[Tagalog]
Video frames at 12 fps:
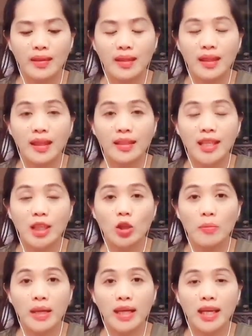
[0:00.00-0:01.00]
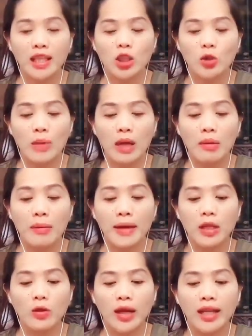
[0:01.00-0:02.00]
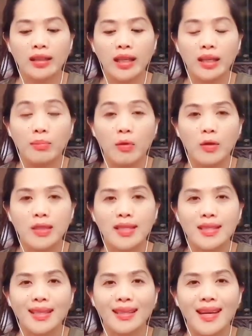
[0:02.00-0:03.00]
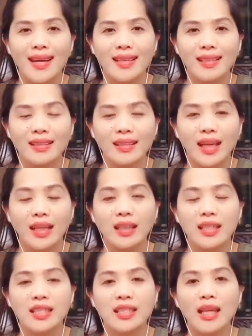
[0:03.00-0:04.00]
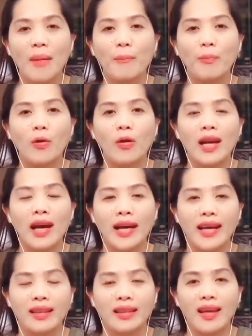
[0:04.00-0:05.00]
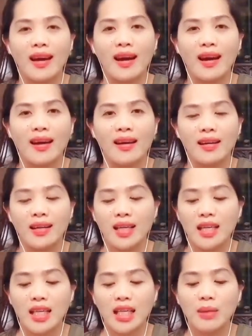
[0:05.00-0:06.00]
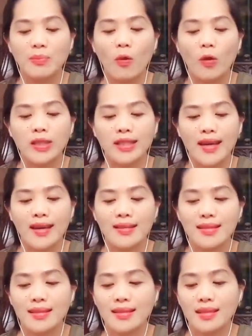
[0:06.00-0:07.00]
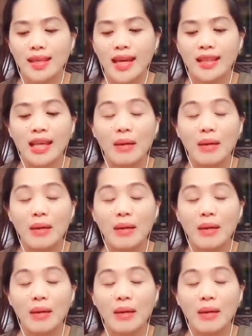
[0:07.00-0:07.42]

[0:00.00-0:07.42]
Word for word: Kat daytoy man dagiti sumagmamano nga intay boses ita, dagiti sample a kayat da nga iboses, kaya't da